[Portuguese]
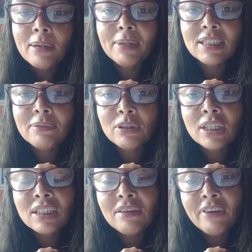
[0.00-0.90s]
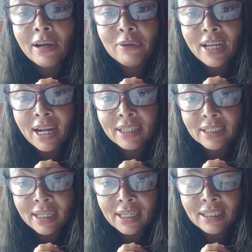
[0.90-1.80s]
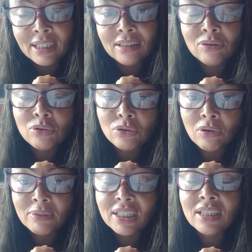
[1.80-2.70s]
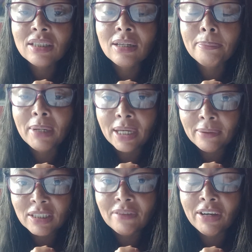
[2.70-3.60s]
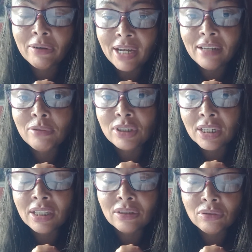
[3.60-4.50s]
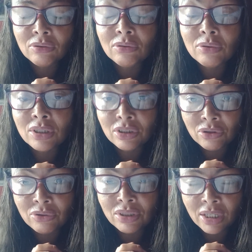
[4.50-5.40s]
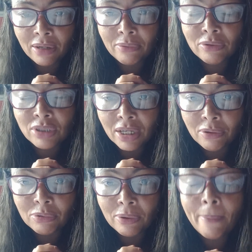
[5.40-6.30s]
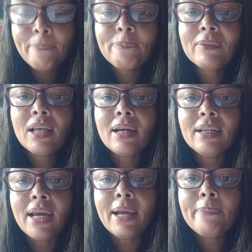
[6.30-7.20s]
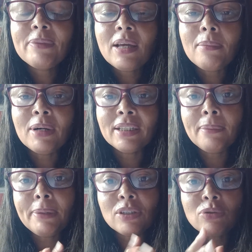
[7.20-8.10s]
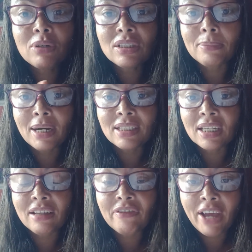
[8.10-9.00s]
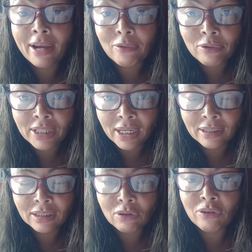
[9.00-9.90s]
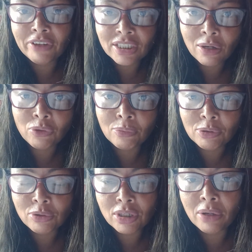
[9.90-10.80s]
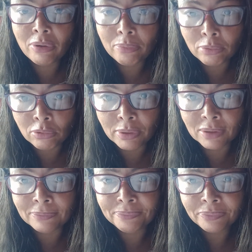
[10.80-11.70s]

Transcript: Mas se você se envergonhar dele diante dos homens, ele também se envergonhar de você diante dos anjos do, céu, do Senhor, né? Porque tem pessoas, amadas, que têm vergonha de confessar o nome do Senhor em público.